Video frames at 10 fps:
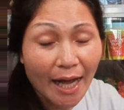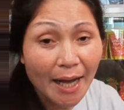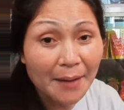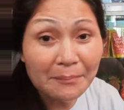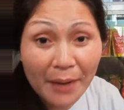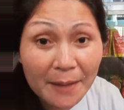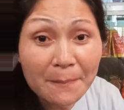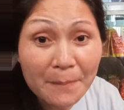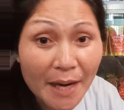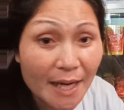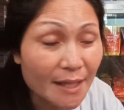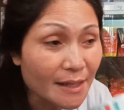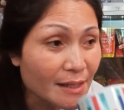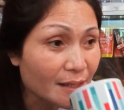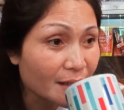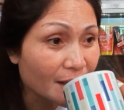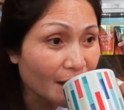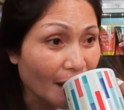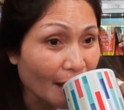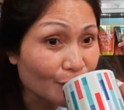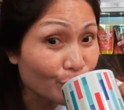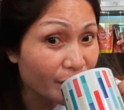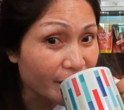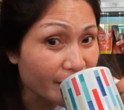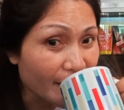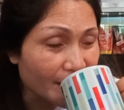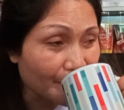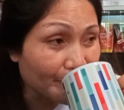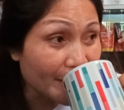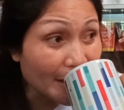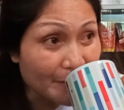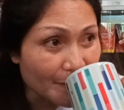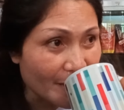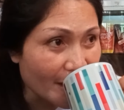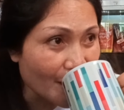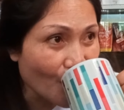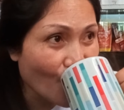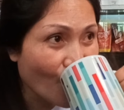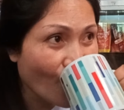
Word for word: Habang mag ano si Inday sa pinamimili